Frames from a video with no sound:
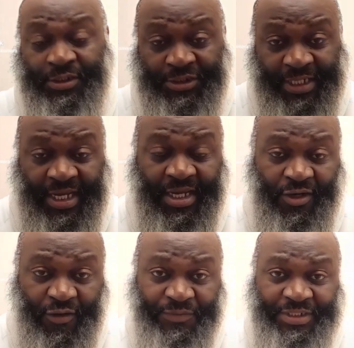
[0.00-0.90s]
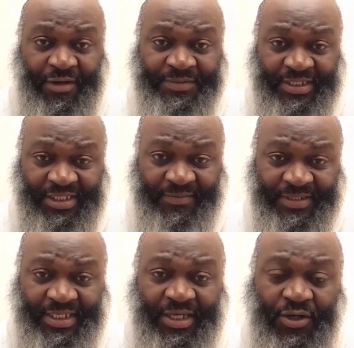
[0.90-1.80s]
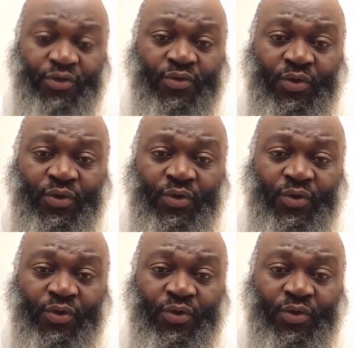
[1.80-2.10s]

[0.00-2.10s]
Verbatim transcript: Shalom, shalom, tzadikim, tzadikot.